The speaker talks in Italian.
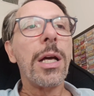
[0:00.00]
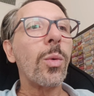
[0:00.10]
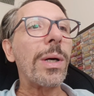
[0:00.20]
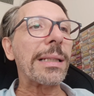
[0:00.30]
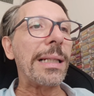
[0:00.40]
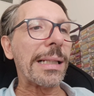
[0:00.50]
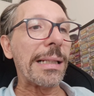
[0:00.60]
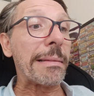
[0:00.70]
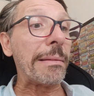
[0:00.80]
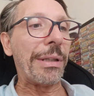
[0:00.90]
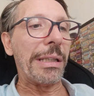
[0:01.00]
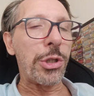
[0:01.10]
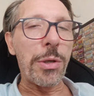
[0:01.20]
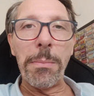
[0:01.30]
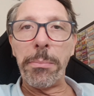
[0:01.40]
Guardi la classifica e
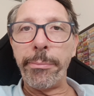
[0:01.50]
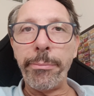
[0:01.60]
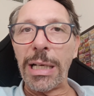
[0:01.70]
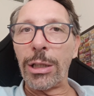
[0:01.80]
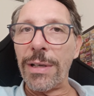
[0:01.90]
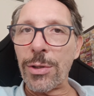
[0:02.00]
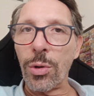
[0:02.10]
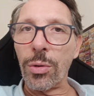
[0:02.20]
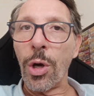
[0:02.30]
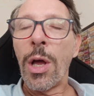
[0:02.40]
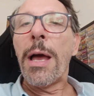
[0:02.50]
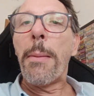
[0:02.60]
dici: mm, Ma dove sono?